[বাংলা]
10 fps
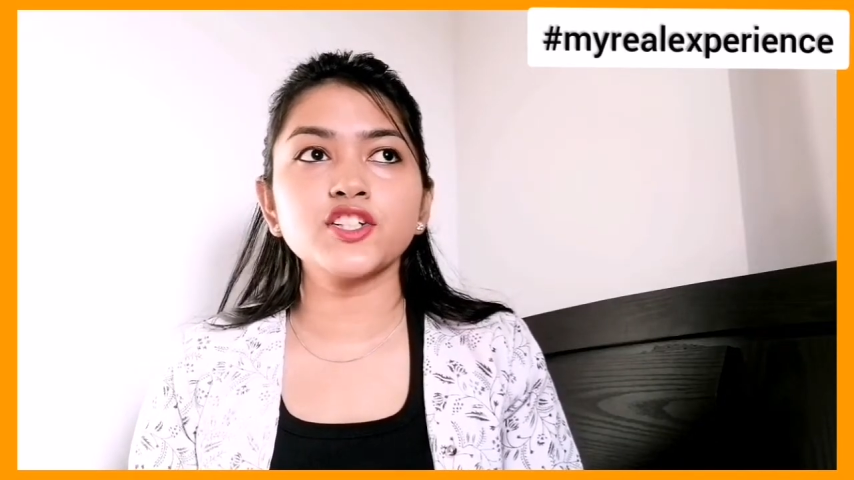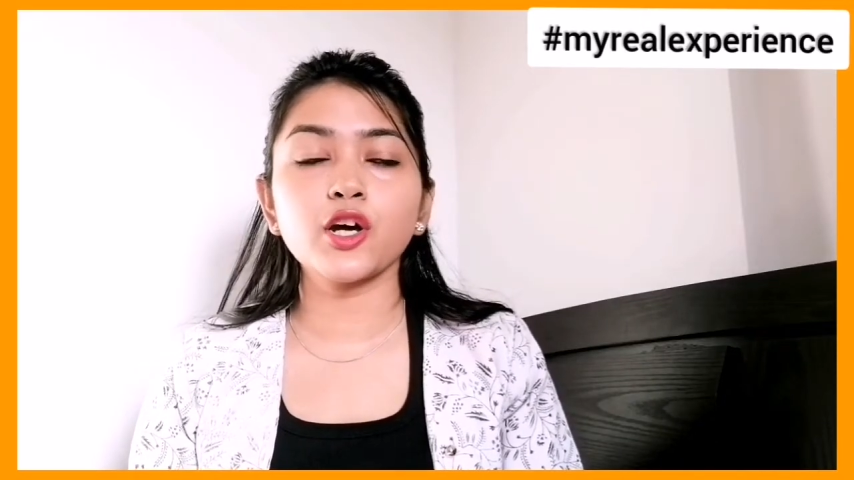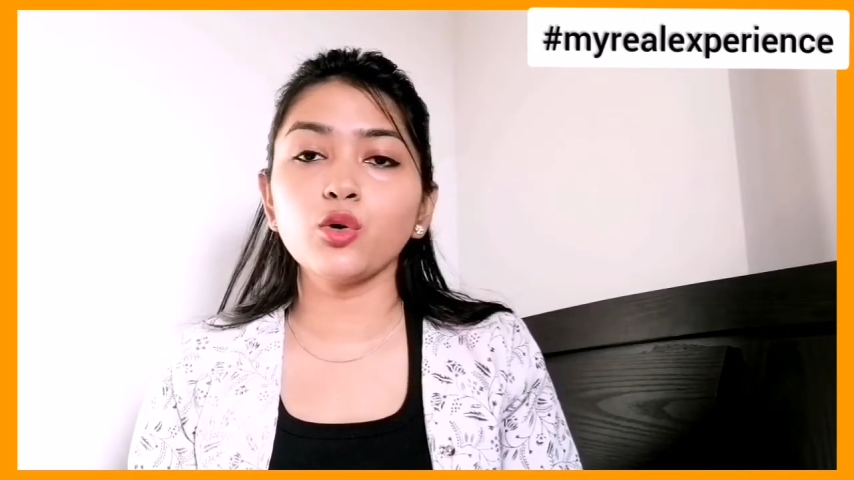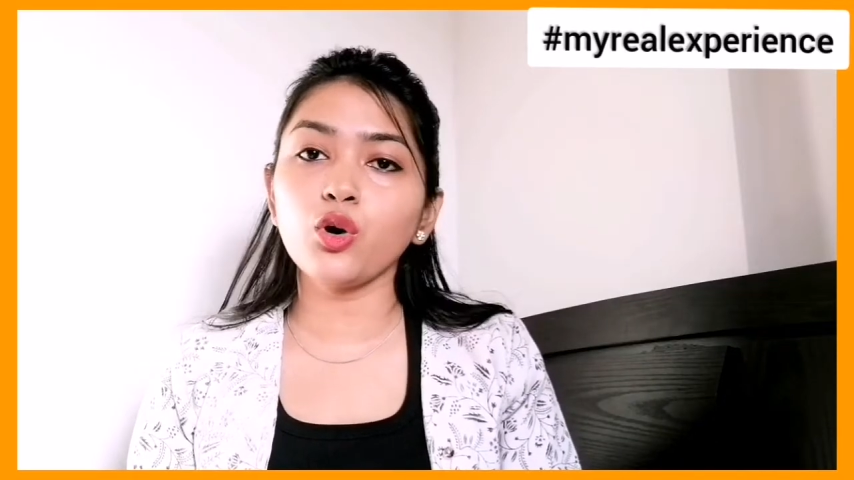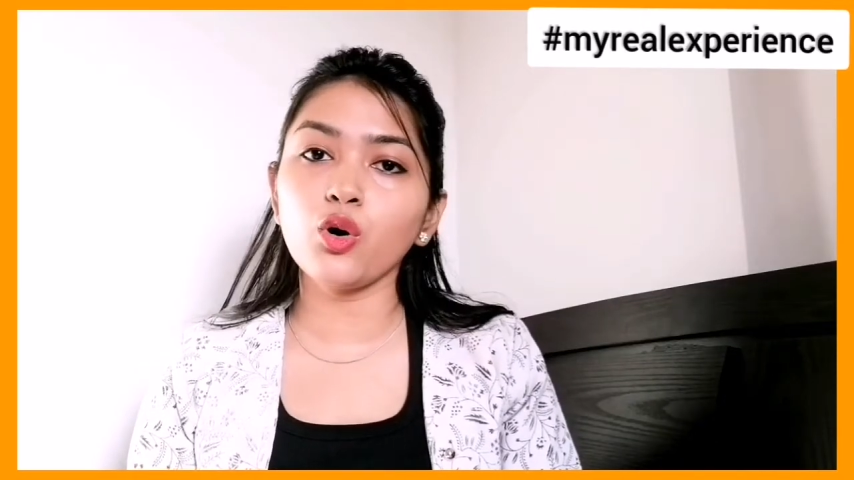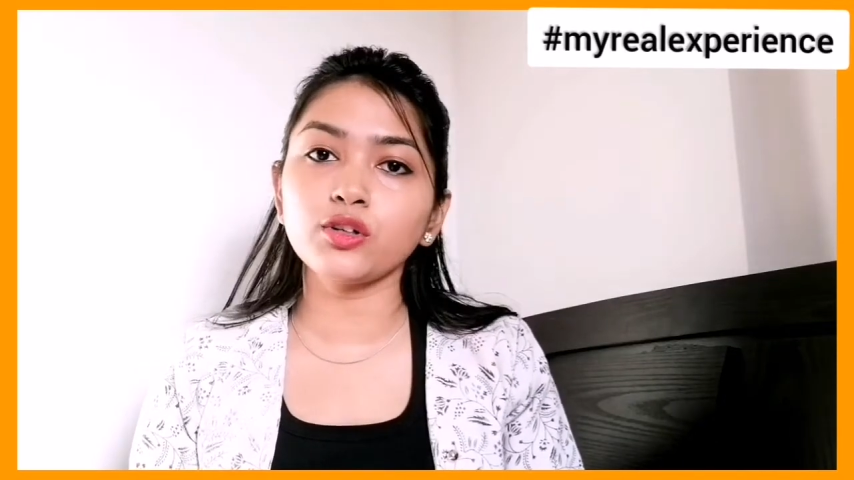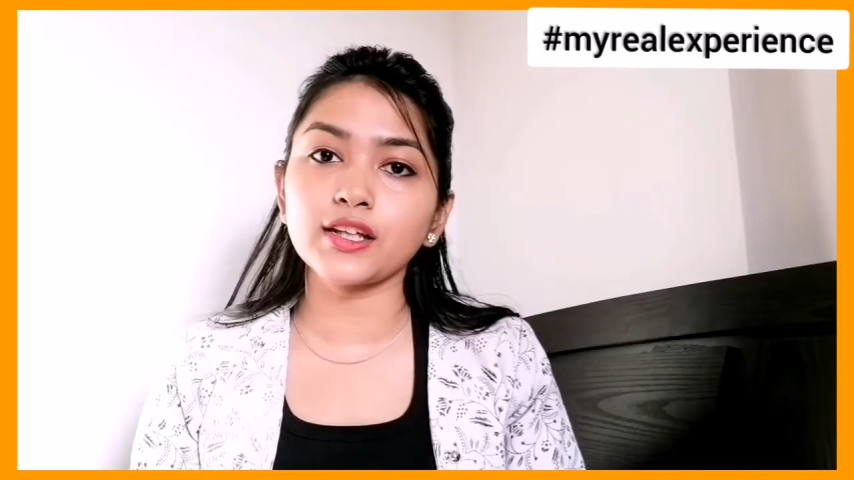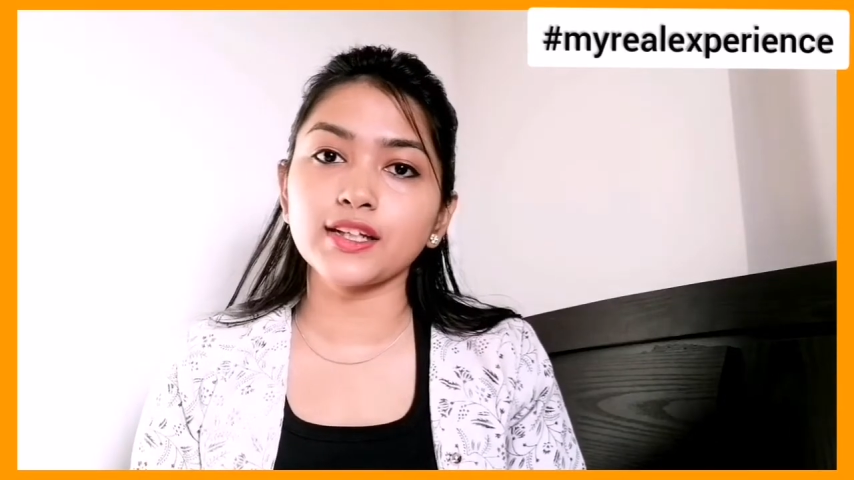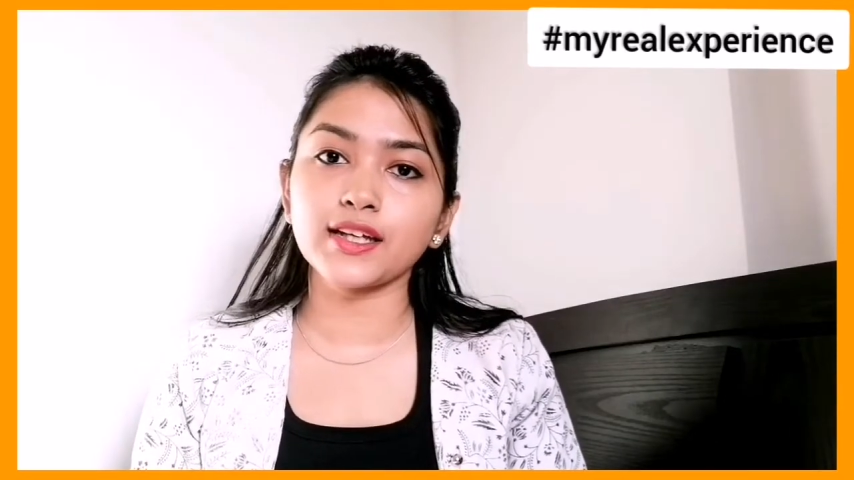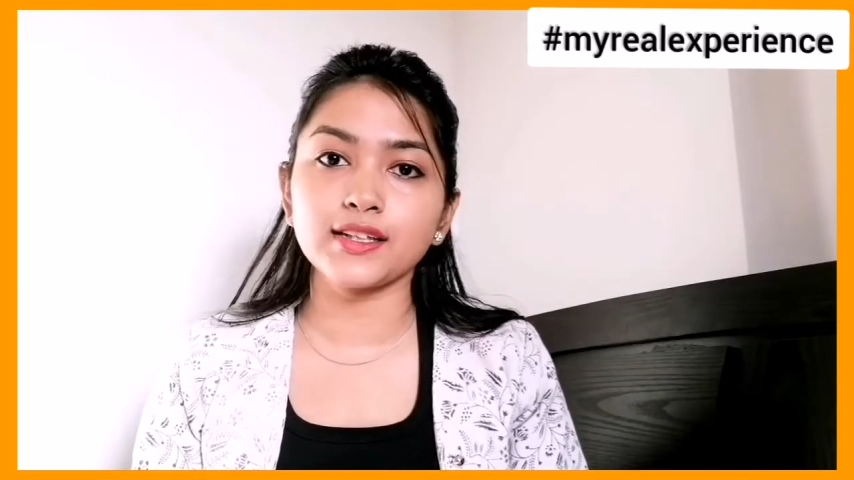সেগুলোও
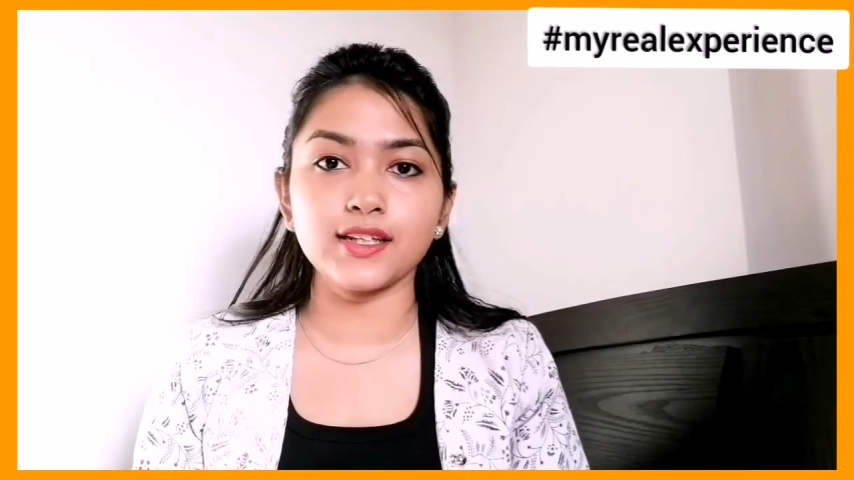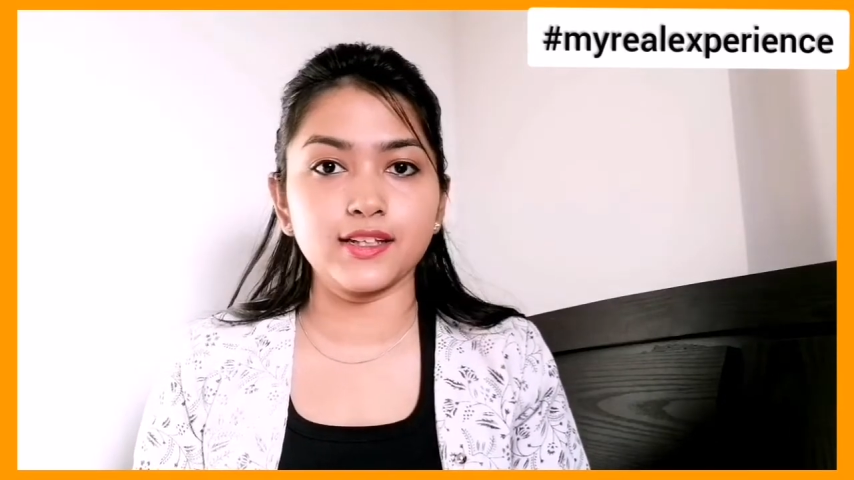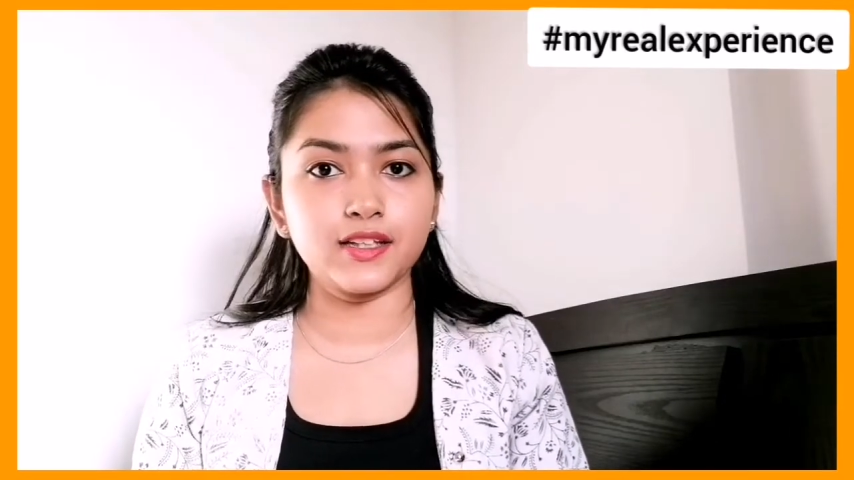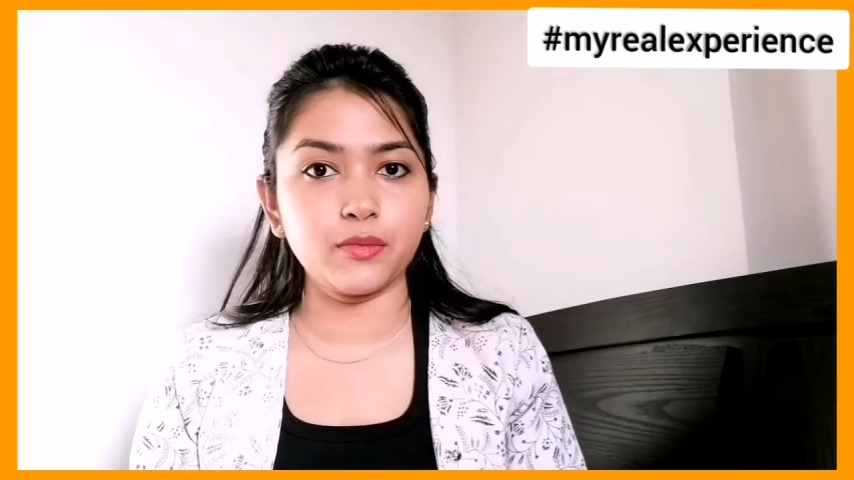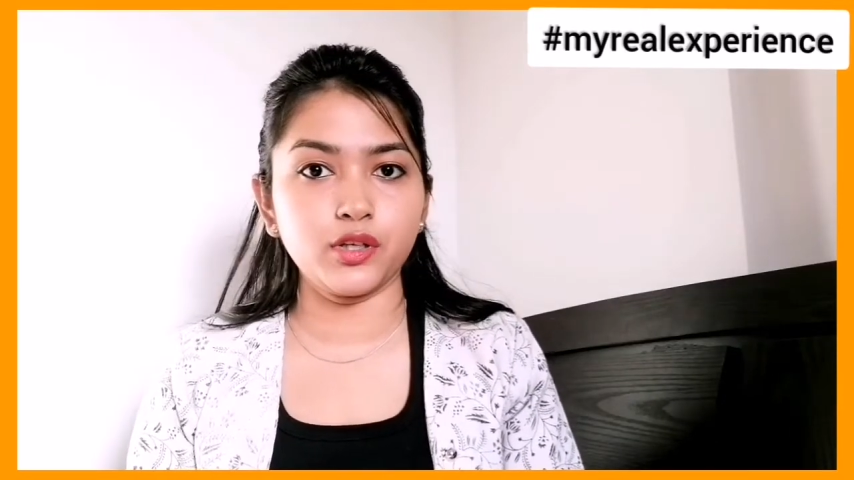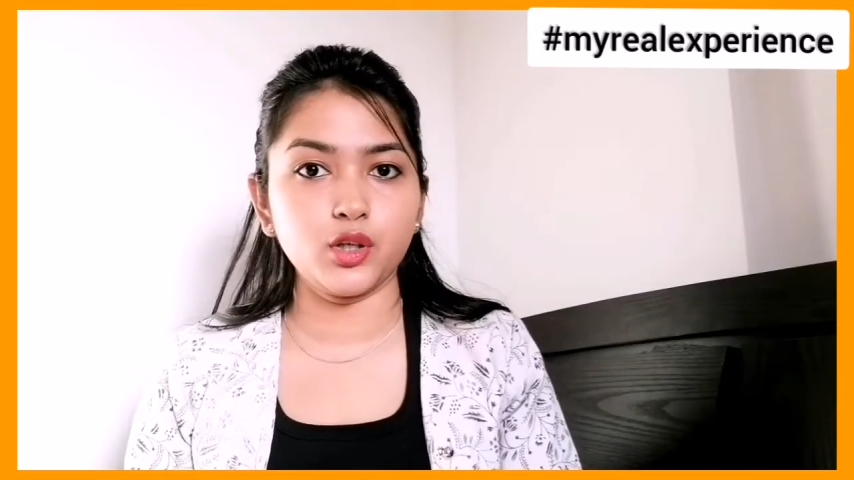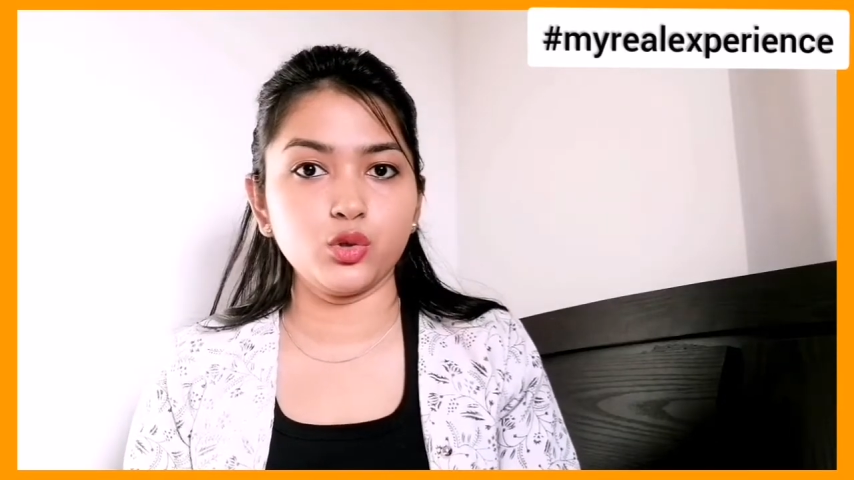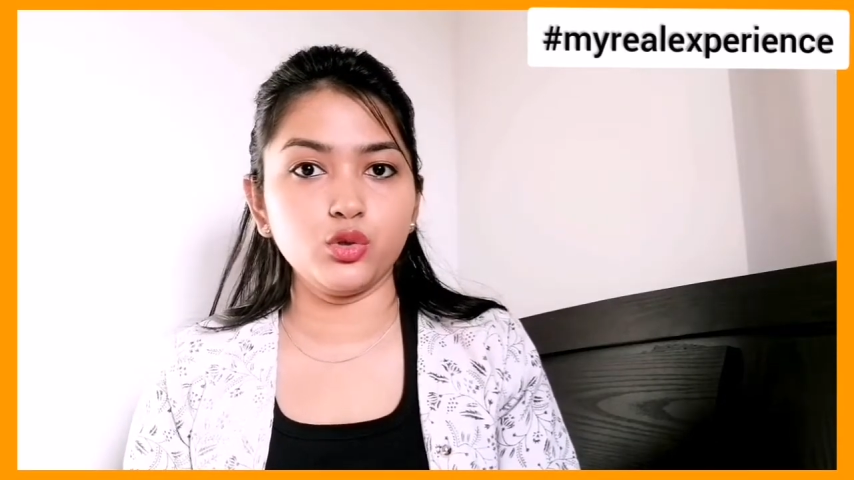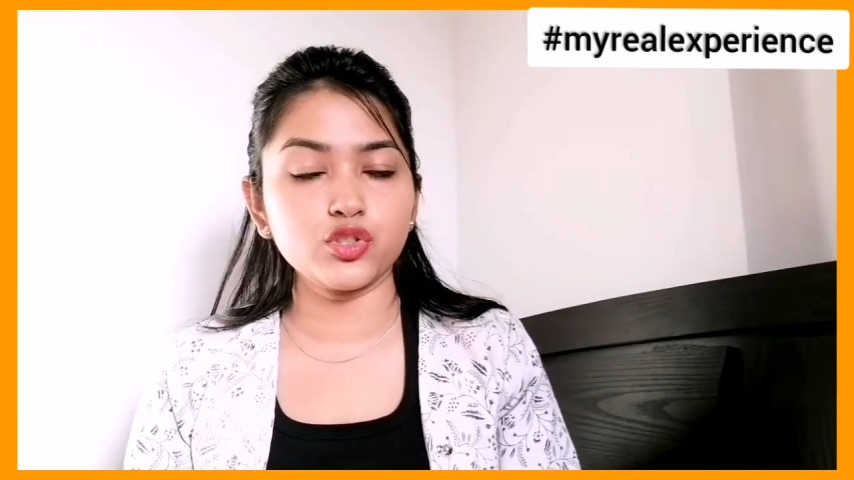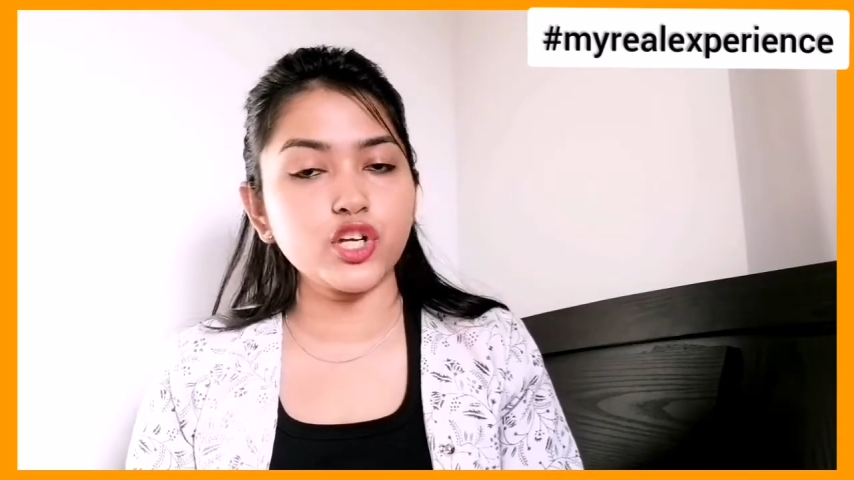ওনাদেরকে দিয়ে দিতে বলা
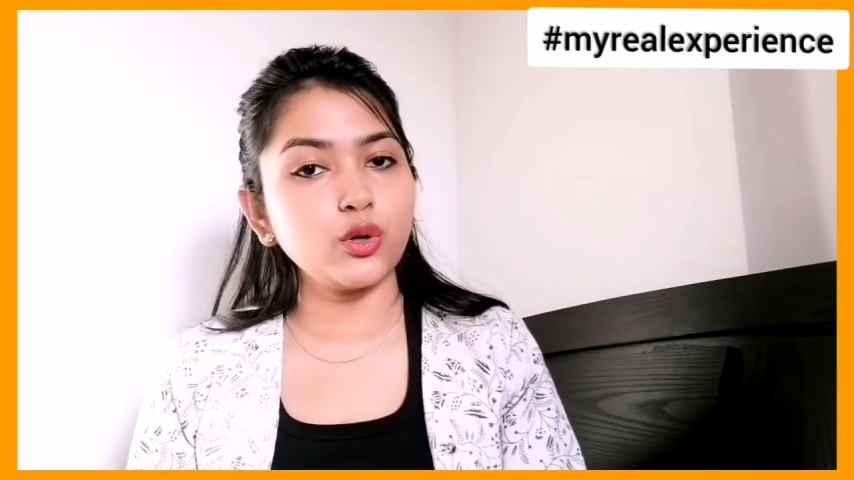হলো